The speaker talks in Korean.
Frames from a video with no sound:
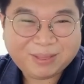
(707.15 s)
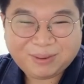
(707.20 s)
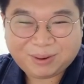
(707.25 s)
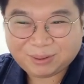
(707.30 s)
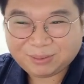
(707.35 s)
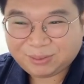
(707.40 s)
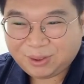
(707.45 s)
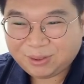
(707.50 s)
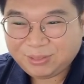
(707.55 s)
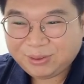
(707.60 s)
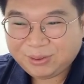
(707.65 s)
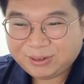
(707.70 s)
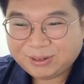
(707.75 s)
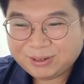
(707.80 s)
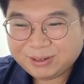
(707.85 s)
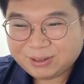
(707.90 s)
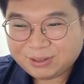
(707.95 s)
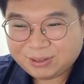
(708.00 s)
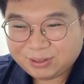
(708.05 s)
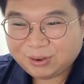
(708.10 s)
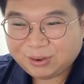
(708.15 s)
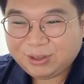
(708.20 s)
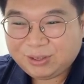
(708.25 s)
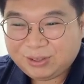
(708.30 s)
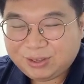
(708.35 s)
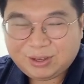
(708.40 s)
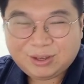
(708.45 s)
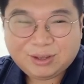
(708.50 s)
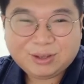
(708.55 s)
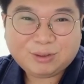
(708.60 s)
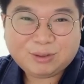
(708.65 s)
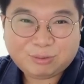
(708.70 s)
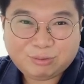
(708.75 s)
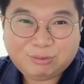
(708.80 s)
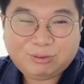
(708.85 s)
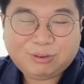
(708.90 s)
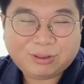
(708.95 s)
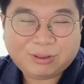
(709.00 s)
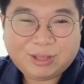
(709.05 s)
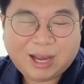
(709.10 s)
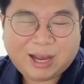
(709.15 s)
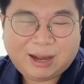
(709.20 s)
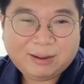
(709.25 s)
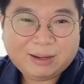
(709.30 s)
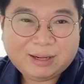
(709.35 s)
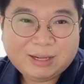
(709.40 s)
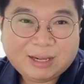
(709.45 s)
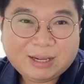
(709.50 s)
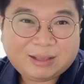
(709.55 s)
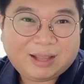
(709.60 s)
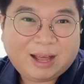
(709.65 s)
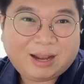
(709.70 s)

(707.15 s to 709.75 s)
만들었던 여인이 누구였냐?